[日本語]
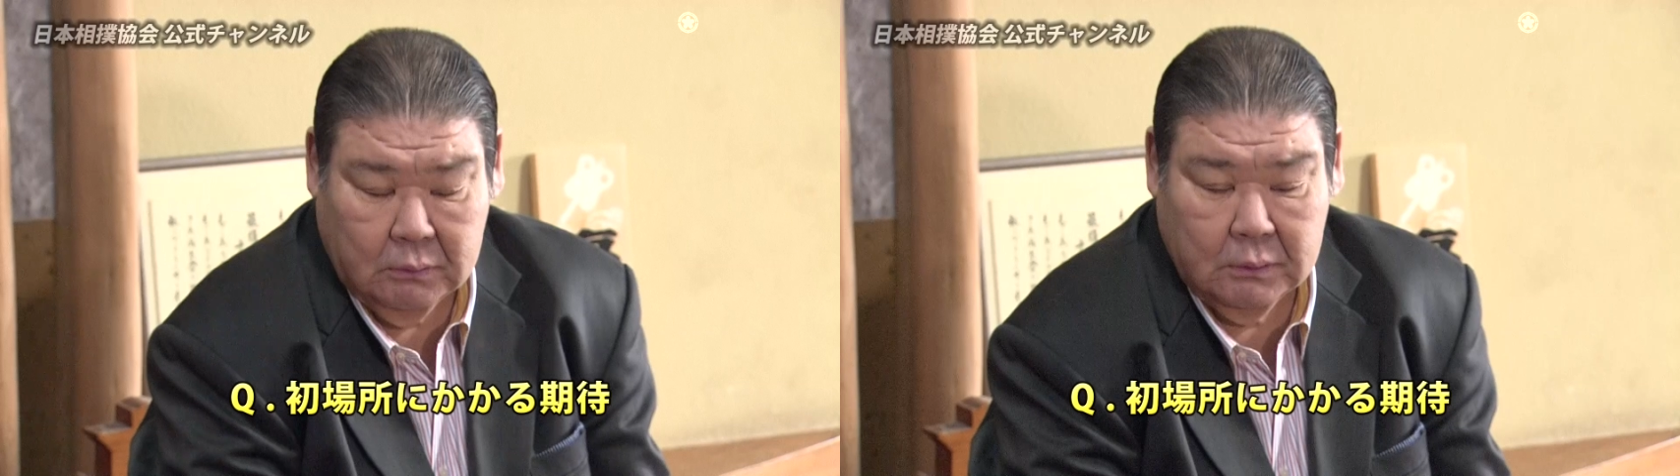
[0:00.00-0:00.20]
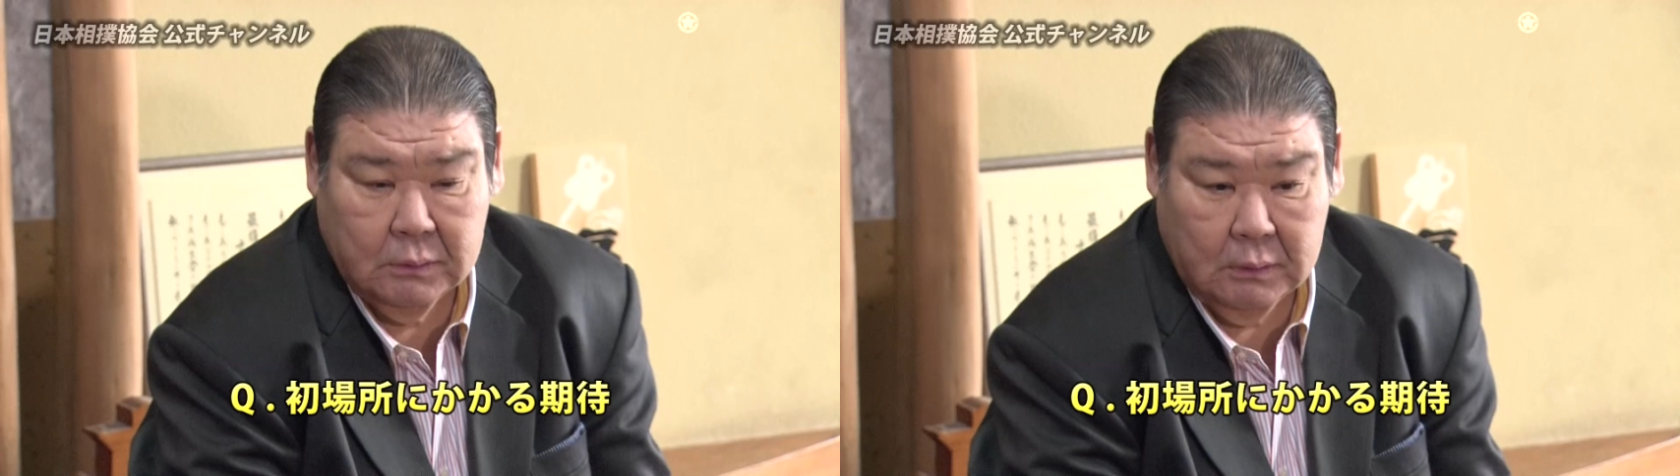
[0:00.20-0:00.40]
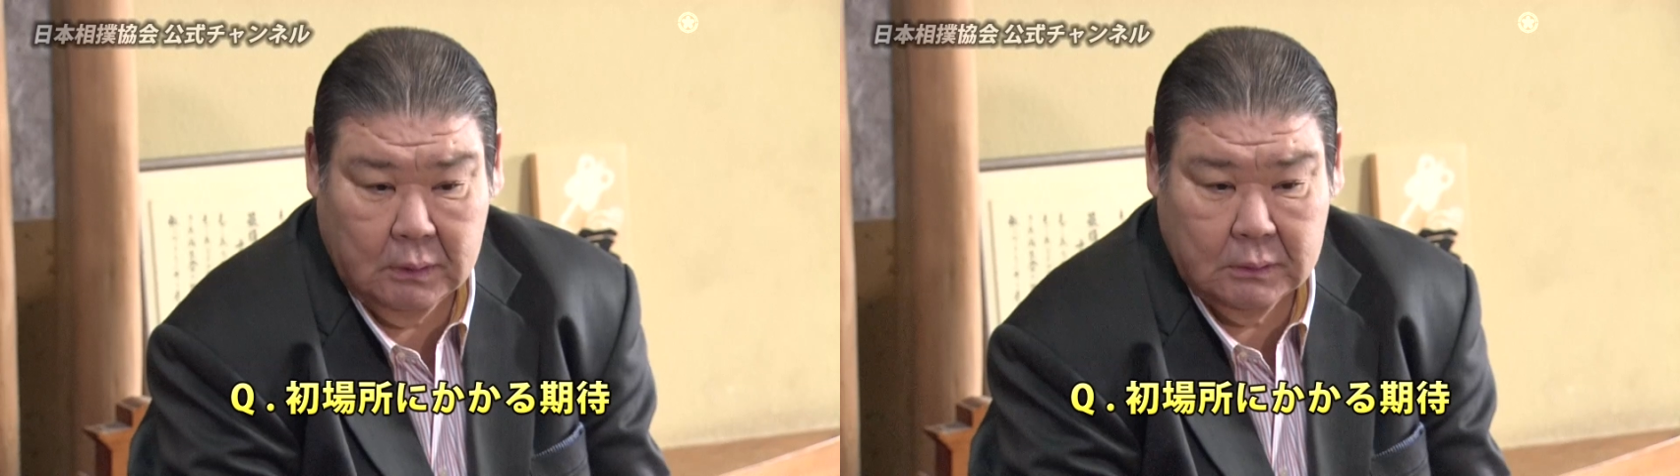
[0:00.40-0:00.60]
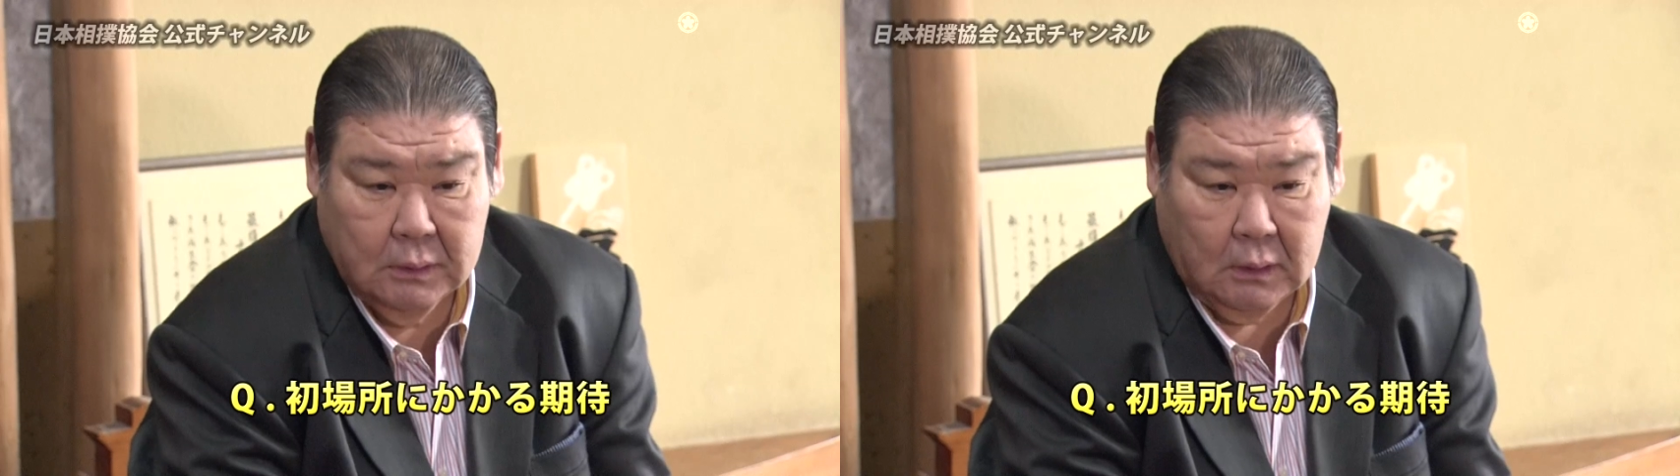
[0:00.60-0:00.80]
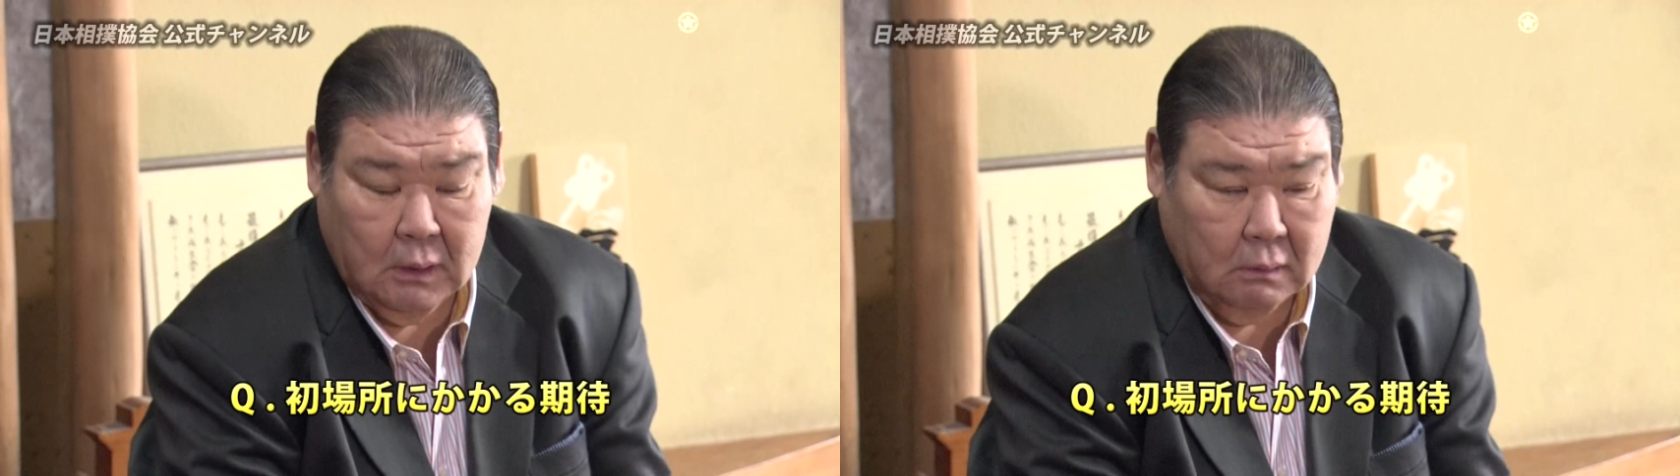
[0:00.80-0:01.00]
ことですよね
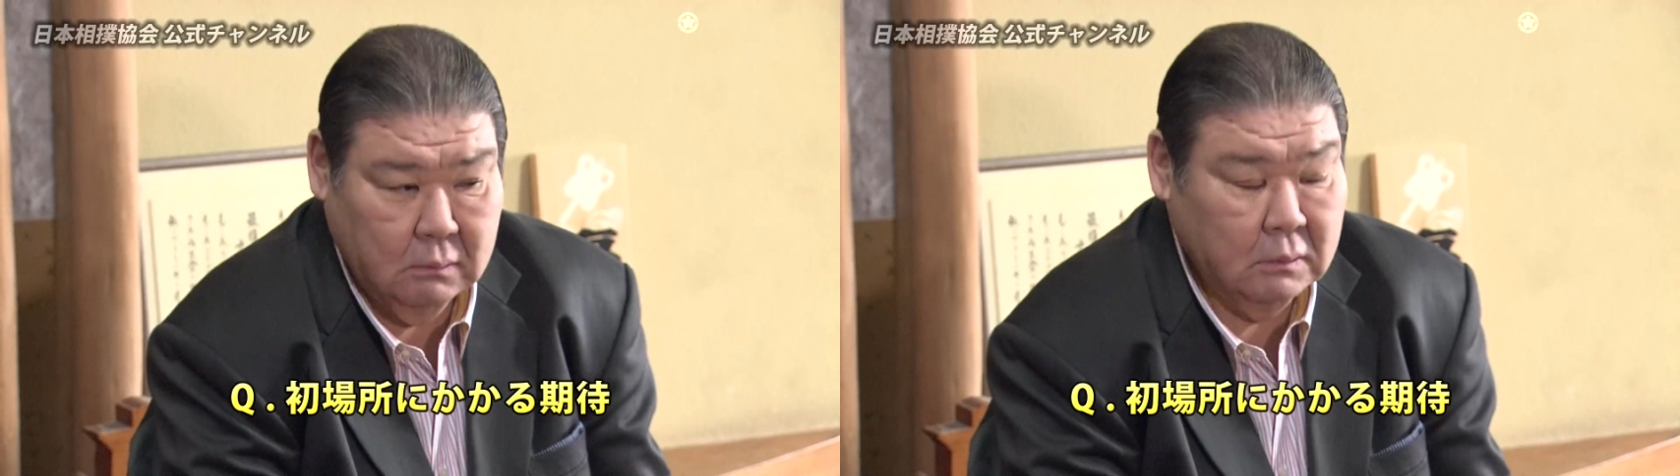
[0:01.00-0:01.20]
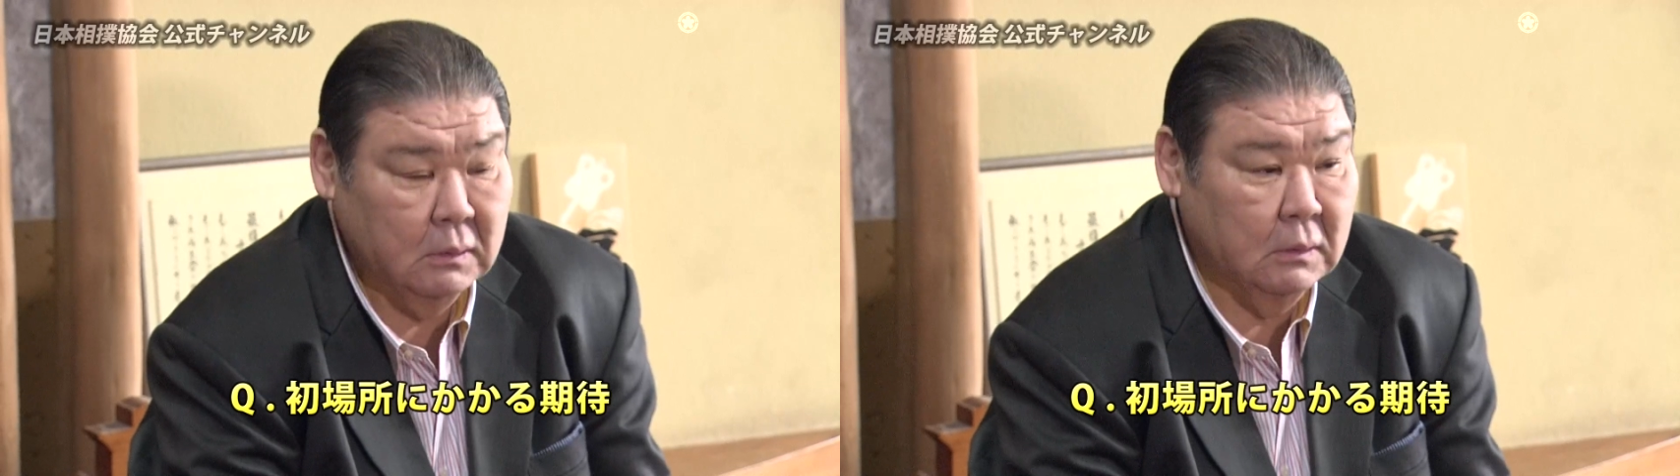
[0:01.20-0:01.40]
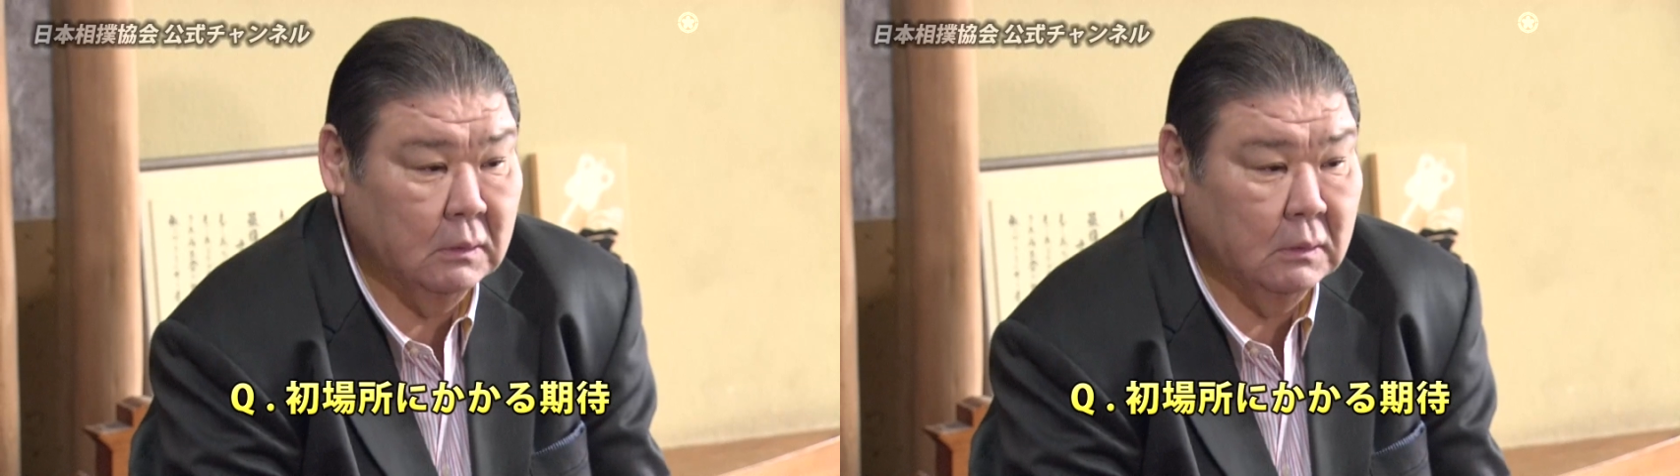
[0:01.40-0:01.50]
せっかく